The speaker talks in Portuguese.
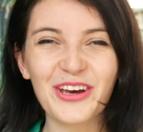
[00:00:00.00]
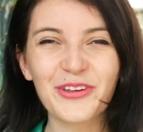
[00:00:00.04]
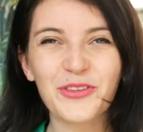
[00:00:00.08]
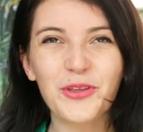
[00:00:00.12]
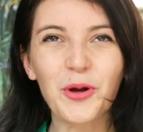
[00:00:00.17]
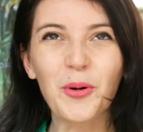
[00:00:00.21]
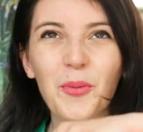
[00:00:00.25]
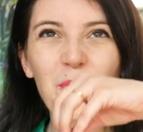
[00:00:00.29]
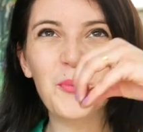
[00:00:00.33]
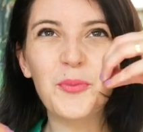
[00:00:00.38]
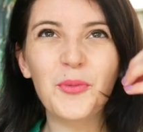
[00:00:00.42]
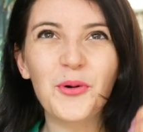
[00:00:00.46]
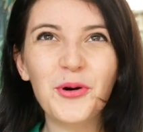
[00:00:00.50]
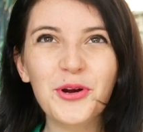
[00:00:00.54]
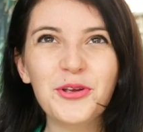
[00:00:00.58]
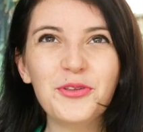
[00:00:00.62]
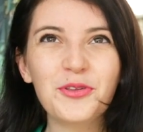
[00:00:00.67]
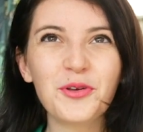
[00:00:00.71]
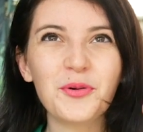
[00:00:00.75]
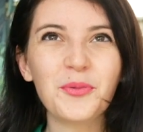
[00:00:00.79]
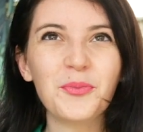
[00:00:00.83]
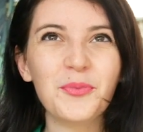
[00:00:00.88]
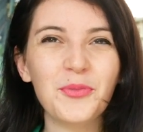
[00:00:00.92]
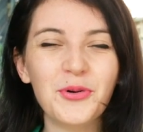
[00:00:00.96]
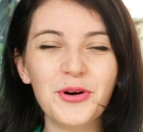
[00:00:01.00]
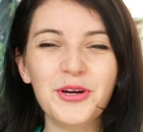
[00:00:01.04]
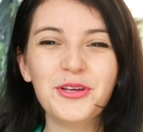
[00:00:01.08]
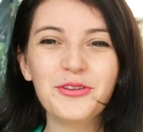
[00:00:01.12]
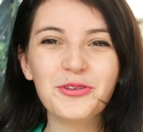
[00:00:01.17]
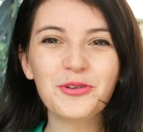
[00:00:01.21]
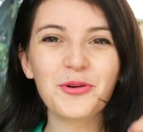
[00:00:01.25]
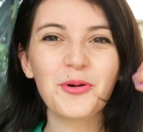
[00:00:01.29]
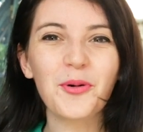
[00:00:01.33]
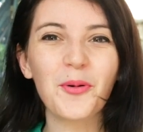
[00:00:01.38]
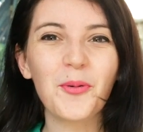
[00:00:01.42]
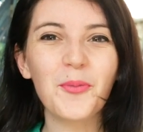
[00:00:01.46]
Eu tô muito,
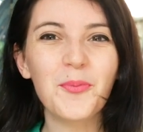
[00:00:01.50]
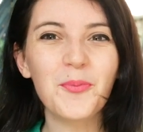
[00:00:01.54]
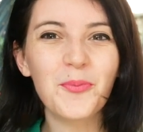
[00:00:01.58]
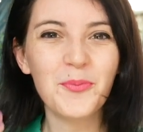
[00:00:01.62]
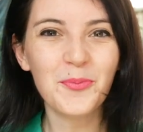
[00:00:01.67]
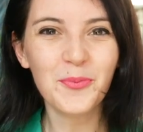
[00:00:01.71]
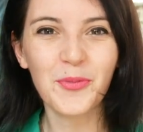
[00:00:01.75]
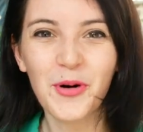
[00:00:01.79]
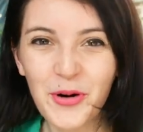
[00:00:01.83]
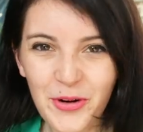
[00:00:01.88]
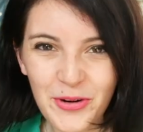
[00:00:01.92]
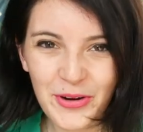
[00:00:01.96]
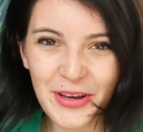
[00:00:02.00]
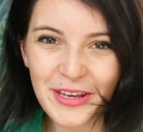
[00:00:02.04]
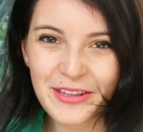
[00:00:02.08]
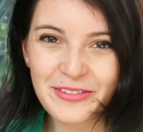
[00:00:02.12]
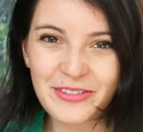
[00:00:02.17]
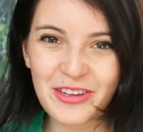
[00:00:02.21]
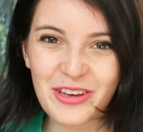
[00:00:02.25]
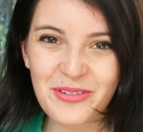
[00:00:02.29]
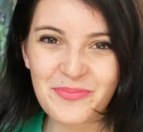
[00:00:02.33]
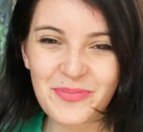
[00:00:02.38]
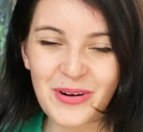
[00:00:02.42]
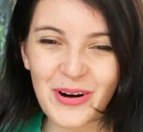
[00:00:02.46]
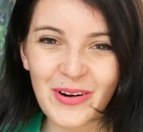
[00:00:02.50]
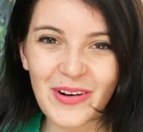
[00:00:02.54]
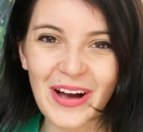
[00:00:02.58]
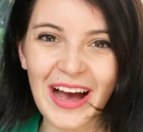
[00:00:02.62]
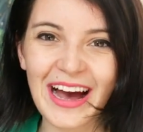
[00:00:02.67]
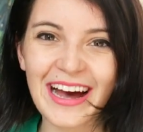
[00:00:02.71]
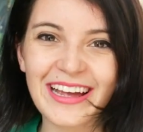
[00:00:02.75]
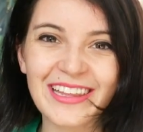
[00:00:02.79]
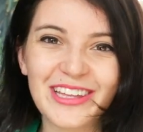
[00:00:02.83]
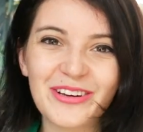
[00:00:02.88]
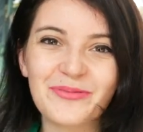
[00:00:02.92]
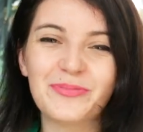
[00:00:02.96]
muito, muito
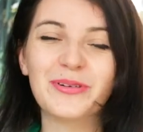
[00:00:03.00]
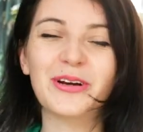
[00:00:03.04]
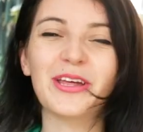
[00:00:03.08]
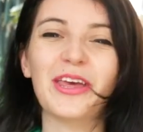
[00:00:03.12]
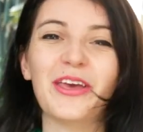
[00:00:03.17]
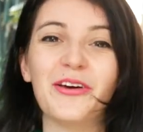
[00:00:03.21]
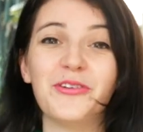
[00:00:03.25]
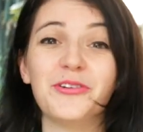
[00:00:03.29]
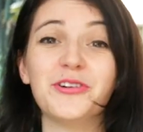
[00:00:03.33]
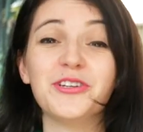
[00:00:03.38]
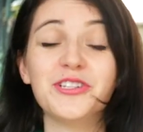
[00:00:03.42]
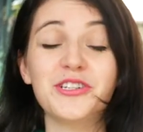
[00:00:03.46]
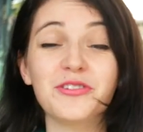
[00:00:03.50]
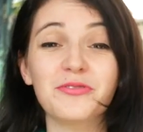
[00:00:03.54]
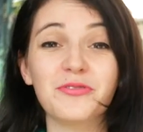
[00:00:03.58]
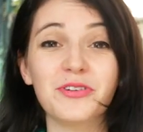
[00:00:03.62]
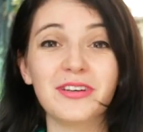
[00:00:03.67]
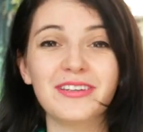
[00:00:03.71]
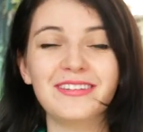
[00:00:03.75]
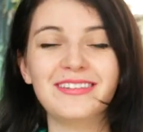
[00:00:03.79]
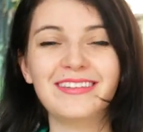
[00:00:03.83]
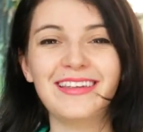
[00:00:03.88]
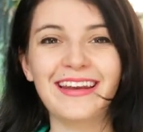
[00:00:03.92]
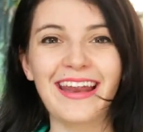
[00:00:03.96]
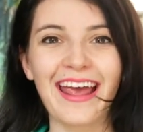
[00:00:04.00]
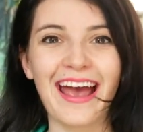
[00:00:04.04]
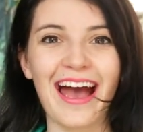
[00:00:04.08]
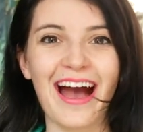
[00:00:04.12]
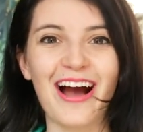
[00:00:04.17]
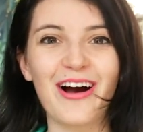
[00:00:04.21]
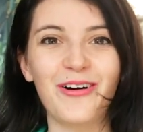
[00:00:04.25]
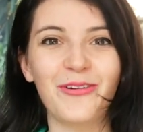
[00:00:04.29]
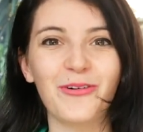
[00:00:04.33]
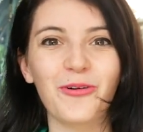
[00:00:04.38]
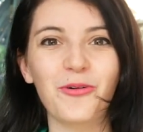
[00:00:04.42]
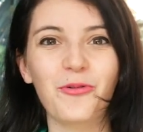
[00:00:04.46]
empolgada porque hoje eu vou
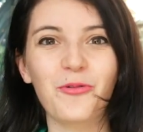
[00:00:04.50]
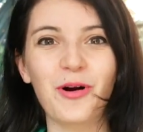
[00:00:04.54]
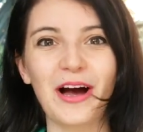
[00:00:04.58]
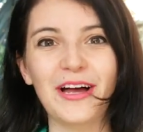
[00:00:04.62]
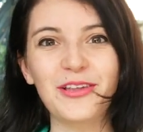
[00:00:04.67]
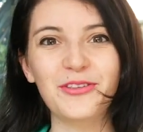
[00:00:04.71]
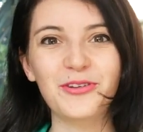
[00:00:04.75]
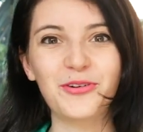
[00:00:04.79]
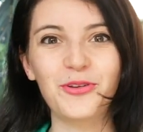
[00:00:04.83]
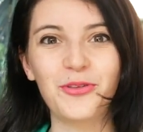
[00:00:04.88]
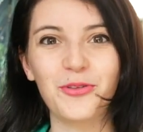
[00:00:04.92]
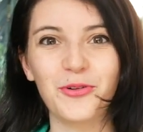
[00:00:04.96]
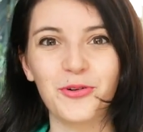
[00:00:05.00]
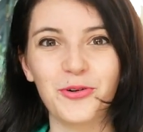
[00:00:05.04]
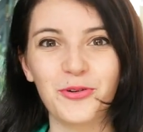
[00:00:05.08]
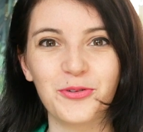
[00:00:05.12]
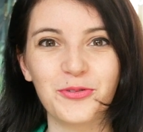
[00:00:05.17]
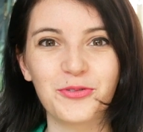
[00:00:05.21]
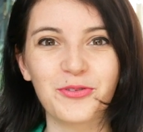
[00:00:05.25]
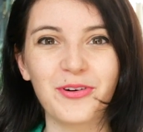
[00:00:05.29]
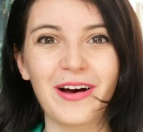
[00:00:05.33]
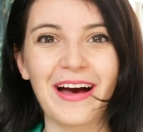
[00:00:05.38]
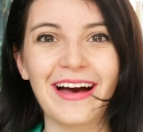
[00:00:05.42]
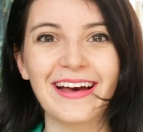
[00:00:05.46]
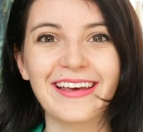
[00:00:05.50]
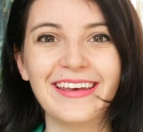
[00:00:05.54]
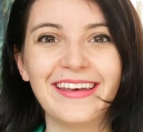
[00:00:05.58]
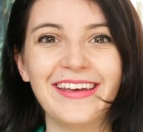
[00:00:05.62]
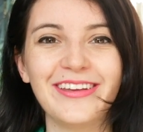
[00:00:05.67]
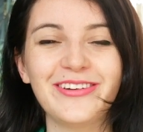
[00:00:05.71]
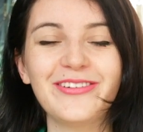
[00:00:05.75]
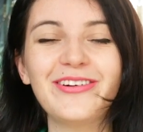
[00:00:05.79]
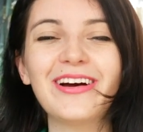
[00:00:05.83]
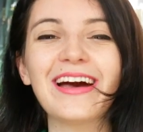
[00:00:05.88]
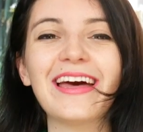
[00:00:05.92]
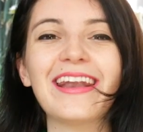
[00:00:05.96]
estrear um quadro novo
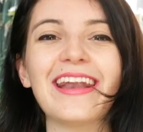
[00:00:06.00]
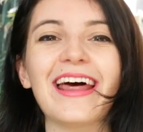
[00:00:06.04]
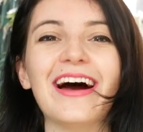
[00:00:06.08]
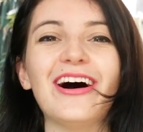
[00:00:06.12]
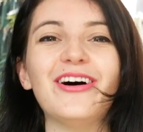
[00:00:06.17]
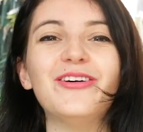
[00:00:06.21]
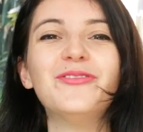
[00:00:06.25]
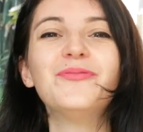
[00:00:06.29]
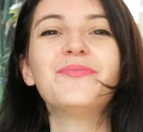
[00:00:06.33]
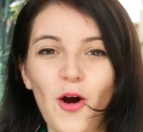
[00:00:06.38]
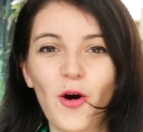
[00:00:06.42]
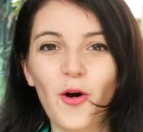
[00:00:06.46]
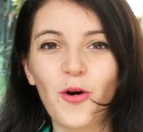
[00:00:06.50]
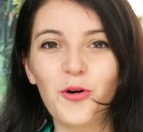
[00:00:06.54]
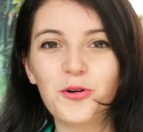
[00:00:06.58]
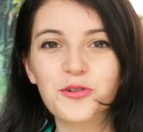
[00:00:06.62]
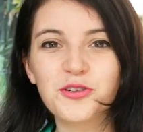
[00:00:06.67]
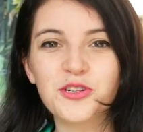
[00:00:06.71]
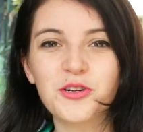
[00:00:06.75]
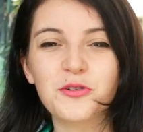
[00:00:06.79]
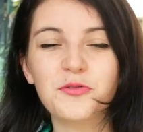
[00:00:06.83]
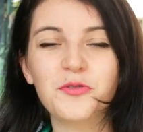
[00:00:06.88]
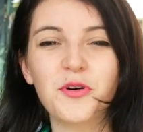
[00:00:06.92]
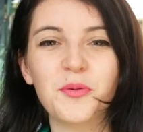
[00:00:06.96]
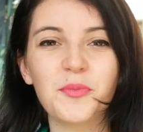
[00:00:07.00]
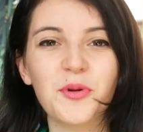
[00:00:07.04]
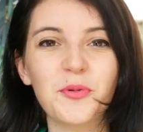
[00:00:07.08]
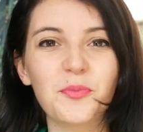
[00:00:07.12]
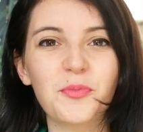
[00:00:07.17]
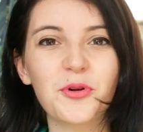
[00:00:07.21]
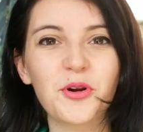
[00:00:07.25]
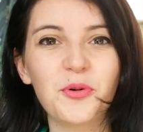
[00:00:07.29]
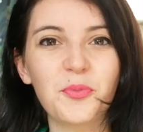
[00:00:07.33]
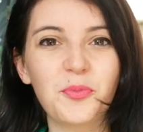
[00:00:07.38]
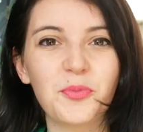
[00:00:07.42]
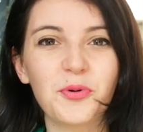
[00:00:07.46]
aqui no canal, onde eu vou me
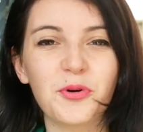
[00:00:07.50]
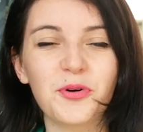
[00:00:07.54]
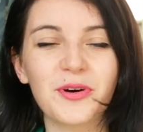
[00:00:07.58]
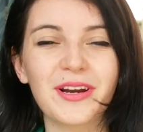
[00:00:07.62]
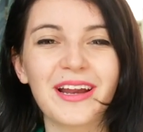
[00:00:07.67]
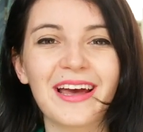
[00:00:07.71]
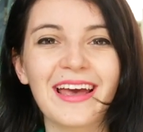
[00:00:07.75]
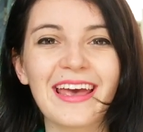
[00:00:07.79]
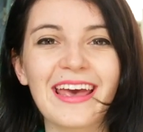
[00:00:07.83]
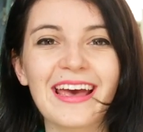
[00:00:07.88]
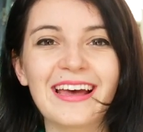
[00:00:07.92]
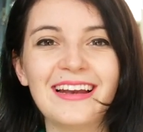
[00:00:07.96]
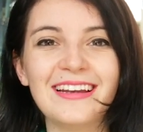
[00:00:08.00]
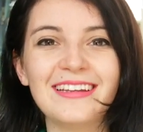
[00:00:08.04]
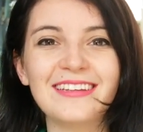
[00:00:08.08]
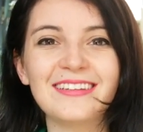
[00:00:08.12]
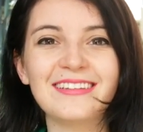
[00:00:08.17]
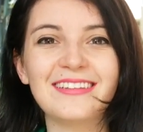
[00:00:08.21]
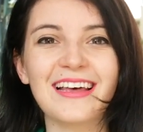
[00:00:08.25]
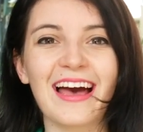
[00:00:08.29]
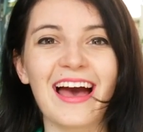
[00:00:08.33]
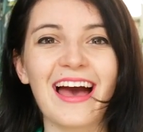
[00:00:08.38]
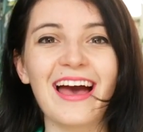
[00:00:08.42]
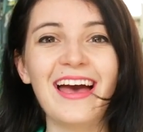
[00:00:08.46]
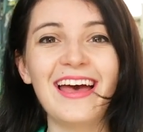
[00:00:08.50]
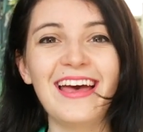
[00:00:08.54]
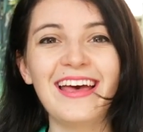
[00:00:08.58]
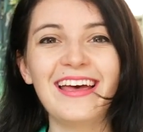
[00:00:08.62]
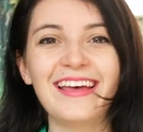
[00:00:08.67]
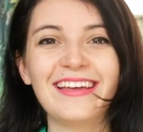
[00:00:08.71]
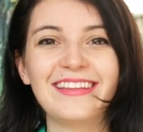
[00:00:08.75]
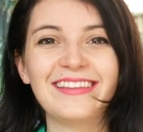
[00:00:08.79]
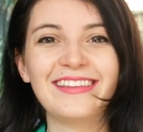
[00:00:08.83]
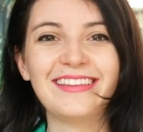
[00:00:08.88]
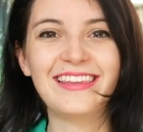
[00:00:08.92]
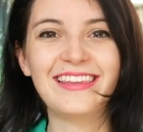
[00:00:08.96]
propor a realizar
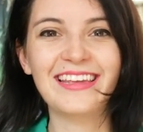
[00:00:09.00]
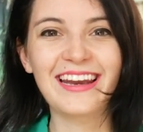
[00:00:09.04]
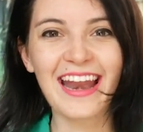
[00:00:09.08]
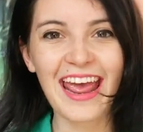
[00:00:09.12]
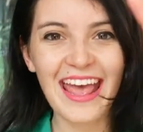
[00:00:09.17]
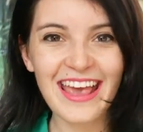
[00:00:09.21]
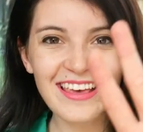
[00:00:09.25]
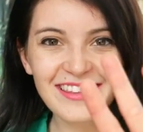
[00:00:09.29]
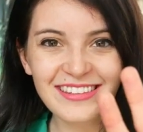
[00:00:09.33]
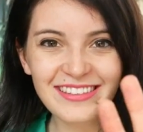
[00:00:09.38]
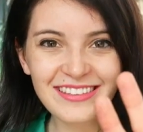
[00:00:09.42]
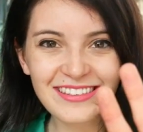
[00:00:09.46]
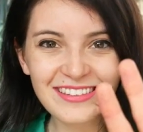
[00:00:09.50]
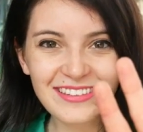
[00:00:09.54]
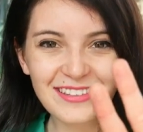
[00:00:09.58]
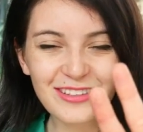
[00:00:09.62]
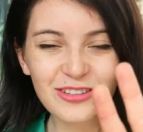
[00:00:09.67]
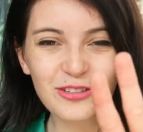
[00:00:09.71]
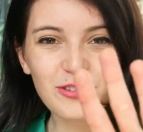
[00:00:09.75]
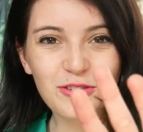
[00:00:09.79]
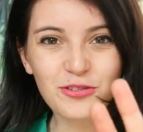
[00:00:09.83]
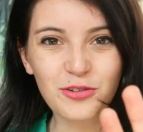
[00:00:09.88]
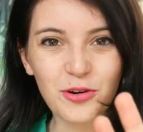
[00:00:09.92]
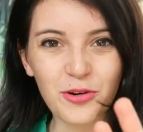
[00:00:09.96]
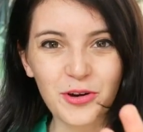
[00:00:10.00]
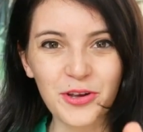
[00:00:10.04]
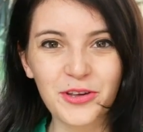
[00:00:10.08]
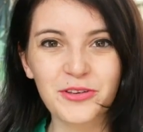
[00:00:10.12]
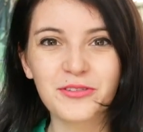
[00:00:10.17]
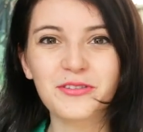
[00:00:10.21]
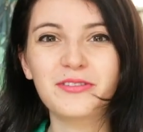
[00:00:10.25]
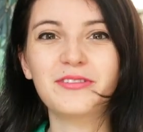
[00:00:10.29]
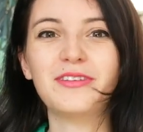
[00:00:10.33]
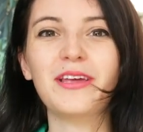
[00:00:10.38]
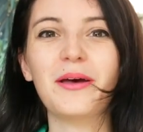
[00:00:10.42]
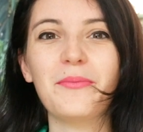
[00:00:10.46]
três
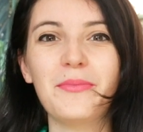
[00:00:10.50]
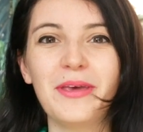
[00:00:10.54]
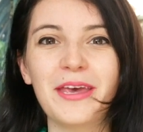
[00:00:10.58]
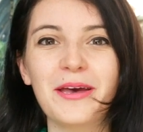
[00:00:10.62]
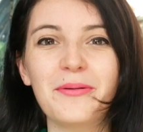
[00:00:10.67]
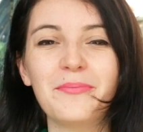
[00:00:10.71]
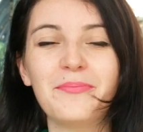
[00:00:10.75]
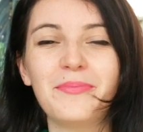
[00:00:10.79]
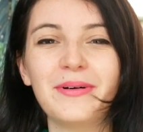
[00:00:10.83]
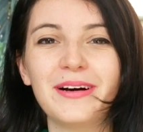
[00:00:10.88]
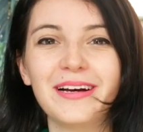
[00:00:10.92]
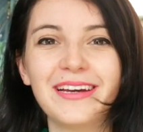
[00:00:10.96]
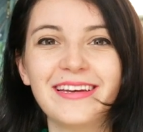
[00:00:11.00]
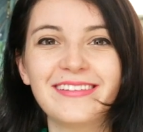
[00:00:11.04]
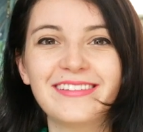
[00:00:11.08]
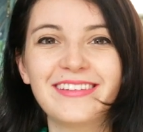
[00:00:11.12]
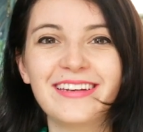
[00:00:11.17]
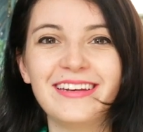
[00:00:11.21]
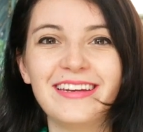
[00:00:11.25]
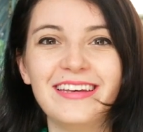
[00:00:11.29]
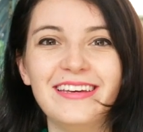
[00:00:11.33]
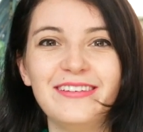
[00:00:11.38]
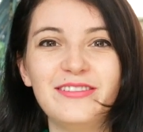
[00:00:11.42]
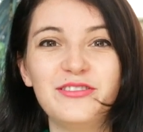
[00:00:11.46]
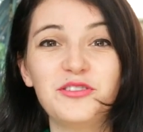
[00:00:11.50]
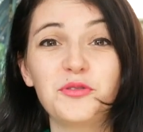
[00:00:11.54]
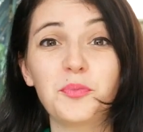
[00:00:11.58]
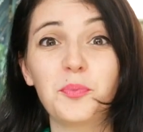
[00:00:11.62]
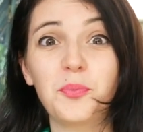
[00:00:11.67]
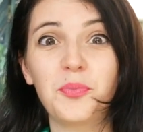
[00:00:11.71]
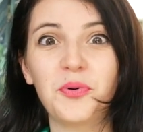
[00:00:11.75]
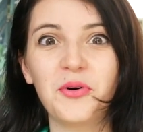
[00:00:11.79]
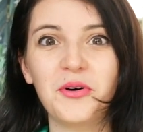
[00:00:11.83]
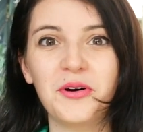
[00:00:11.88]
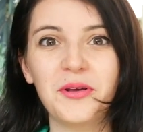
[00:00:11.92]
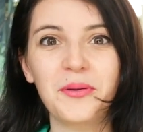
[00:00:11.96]
sonhos da minha bucket list
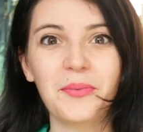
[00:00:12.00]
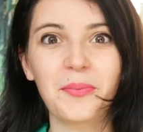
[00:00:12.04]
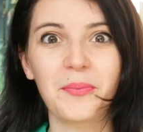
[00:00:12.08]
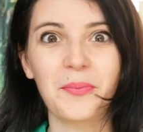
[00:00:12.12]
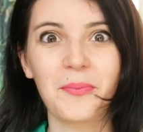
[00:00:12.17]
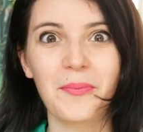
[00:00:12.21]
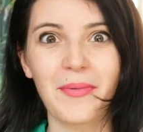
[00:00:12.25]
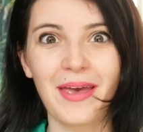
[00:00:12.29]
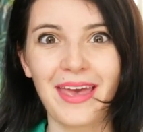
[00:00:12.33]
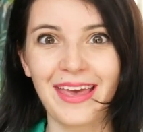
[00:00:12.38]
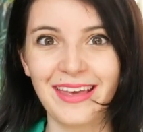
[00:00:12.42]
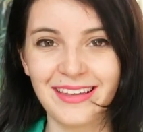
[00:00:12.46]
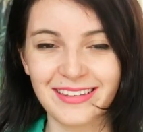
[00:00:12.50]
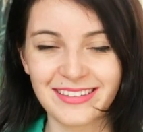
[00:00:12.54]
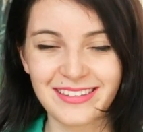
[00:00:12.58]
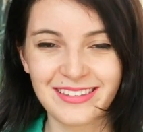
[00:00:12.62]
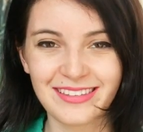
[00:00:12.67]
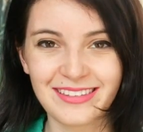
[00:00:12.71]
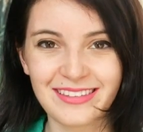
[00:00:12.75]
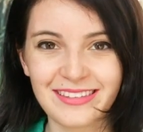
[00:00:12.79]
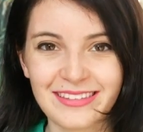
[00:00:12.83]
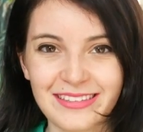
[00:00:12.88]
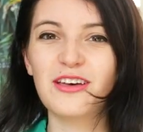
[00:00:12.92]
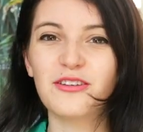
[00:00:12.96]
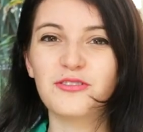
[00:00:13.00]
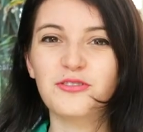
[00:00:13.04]
por mês.